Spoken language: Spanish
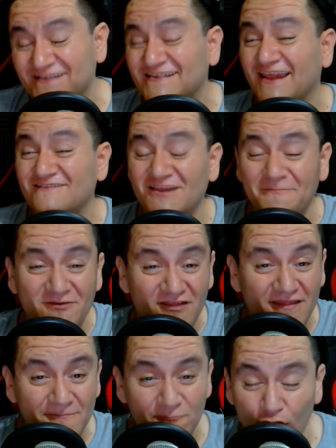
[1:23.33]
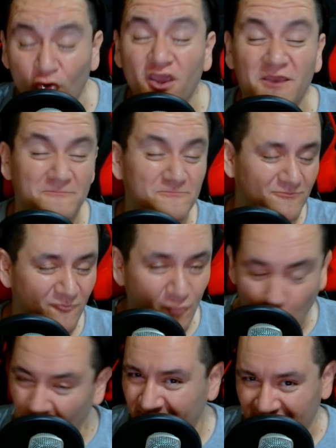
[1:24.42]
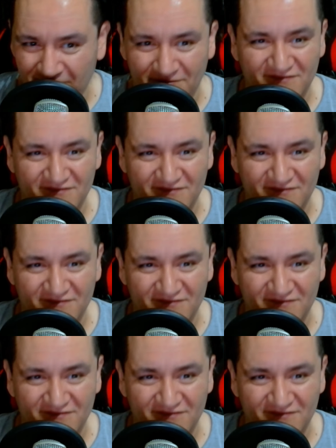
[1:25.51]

a decir, es una película de muy, muy bajo